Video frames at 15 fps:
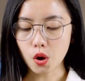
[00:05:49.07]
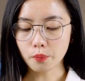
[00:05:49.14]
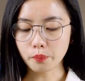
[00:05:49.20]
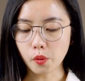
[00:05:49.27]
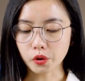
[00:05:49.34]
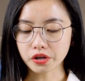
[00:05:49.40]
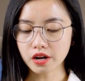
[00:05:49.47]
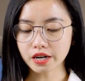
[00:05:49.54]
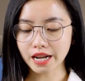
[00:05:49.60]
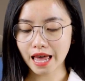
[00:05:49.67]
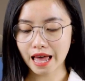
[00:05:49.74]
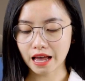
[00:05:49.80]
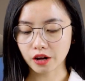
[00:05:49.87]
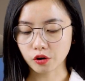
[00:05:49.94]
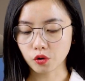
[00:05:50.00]
Một đơn
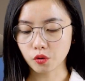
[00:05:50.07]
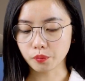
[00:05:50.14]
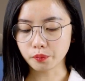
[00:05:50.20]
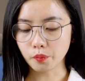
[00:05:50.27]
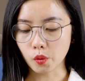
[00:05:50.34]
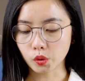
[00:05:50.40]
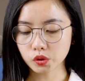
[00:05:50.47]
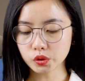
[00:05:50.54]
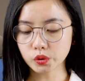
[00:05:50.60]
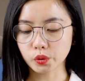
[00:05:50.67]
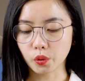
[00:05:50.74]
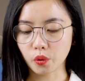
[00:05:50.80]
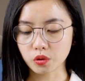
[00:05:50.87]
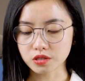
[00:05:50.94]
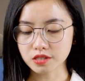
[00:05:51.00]
hàng gồm 4 tủ
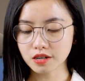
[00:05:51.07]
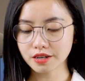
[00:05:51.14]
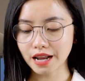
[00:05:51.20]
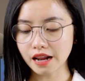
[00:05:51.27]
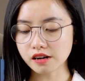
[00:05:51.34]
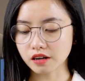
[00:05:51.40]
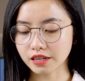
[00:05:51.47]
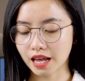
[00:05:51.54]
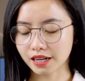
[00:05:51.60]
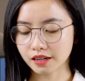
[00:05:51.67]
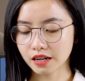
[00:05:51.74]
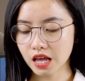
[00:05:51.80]
hồ sơ đã được đặt